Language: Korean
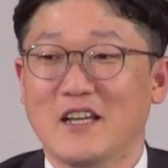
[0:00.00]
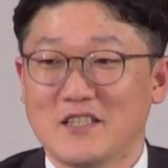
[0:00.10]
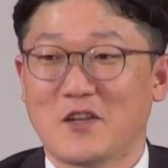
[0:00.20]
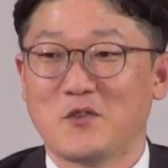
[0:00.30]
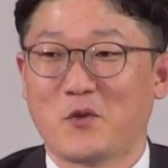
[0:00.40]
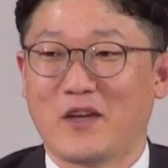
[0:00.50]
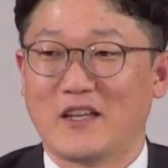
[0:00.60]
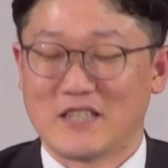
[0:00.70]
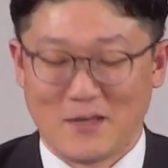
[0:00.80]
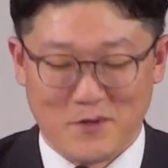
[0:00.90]

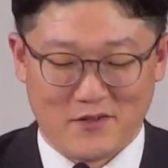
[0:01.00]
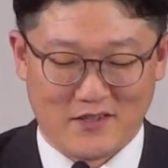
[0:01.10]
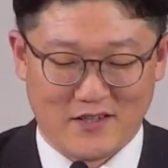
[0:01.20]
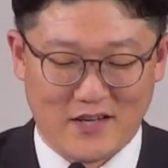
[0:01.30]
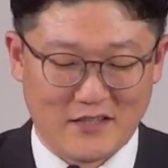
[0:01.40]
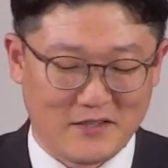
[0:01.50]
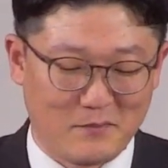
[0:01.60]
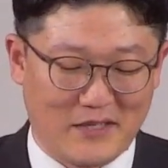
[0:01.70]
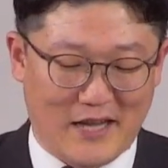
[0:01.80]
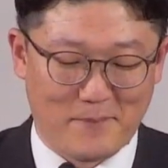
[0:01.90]
선교에 참여를
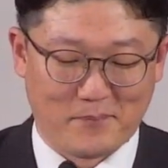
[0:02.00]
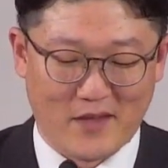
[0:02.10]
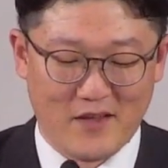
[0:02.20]
했습니다.